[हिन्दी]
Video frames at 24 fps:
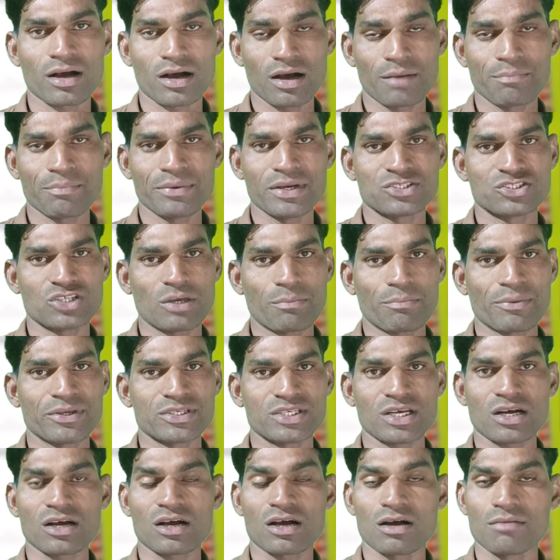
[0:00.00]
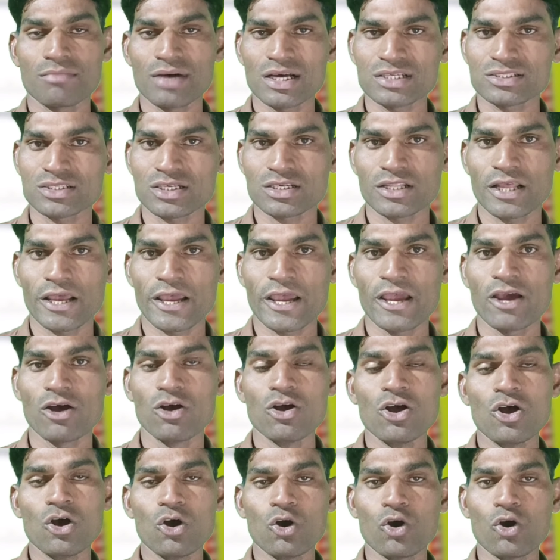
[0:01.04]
काफ़ी अच्छा पैसा कमा सकते हैं